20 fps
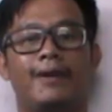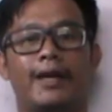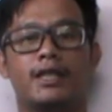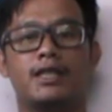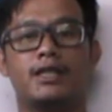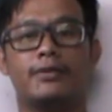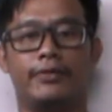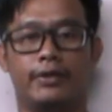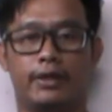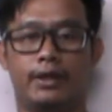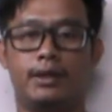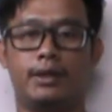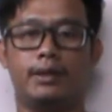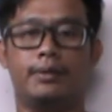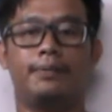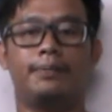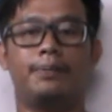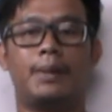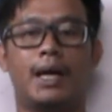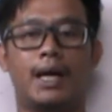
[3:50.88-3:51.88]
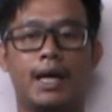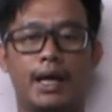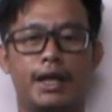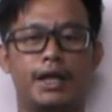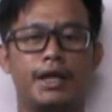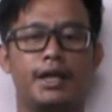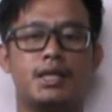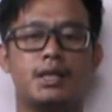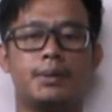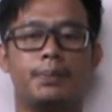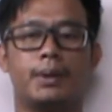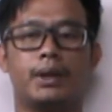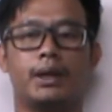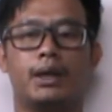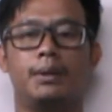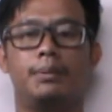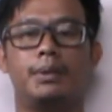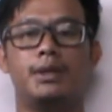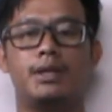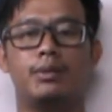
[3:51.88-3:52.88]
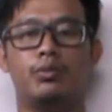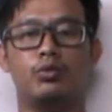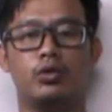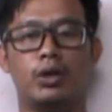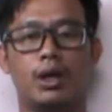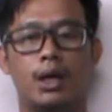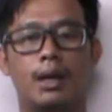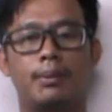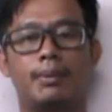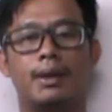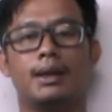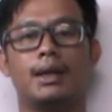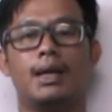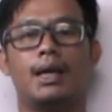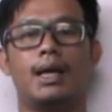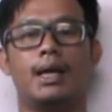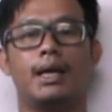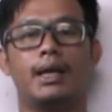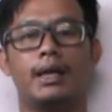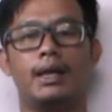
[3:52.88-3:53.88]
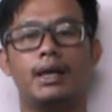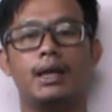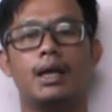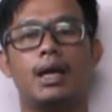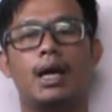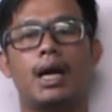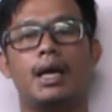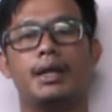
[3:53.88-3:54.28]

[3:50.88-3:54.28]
food pakar ini seperti biji bunga matahari,